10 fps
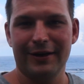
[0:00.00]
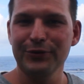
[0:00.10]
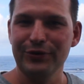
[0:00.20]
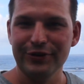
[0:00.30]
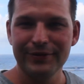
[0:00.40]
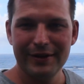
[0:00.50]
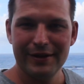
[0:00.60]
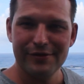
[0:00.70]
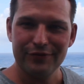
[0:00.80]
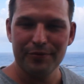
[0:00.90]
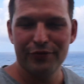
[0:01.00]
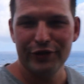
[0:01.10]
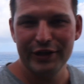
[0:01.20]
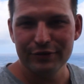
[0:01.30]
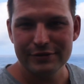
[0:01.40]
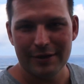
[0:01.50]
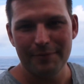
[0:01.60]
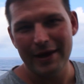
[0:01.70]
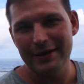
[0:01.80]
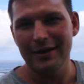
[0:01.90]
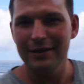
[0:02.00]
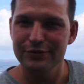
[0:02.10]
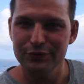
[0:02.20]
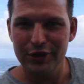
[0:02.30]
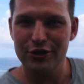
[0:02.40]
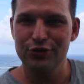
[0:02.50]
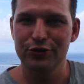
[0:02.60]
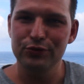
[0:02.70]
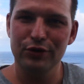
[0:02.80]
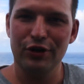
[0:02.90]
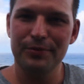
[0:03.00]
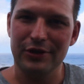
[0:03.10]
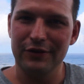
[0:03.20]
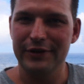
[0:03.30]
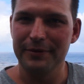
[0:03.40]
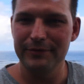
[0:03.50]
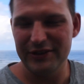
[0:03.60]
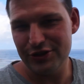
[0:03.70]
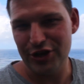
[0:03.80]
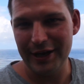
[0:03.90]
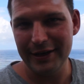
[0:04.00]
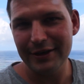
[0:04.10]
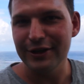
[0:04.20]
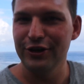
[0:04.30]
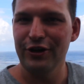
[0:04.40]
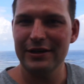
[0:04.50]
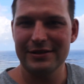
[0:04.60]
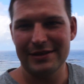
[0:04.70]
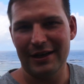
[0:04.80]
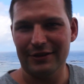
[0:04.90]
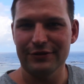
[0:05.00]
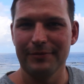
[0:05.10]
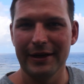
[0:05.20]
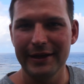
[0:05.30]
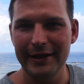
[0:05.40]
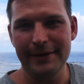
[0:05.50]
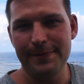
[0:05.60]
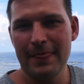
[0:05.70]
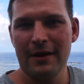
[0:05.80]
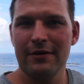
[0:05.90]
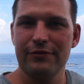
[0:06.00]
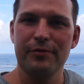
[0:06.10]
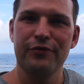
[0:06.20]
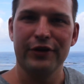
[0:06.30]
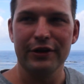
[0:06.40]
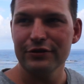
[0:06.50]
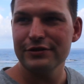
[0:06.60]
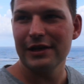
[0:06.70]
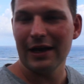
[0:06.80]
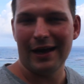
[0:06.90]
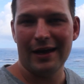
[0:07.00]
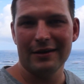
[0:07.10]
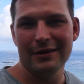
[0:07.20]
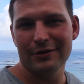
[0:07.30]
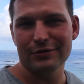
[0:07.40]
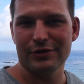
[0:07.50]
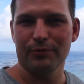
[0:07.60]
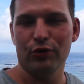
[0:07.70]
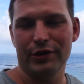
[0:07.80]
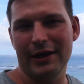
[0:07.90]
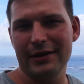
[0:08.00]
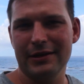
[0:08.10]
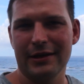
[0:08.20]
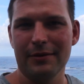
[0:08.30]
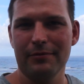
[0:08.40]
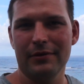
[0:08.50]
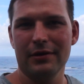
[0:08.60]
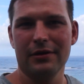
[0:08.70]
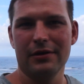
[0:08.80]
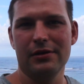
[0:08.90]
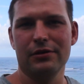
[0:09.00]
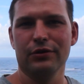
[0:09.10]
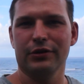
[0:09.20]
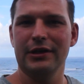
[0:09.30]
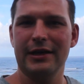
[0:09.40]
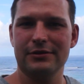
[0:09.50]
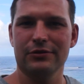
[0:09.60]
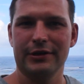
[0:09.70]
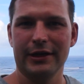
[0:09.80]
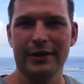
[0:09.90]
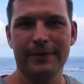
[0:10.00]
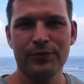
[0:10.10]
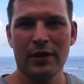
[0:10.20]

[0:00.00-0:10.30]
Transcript: Hallo, wir befinden uns am Ende eines wunderschönen Urlaubs auf den Seychellen, genauer gesagt auf Mahé. Wir befinden uns gerade in unserem Hotel, dem Le Relax Hotel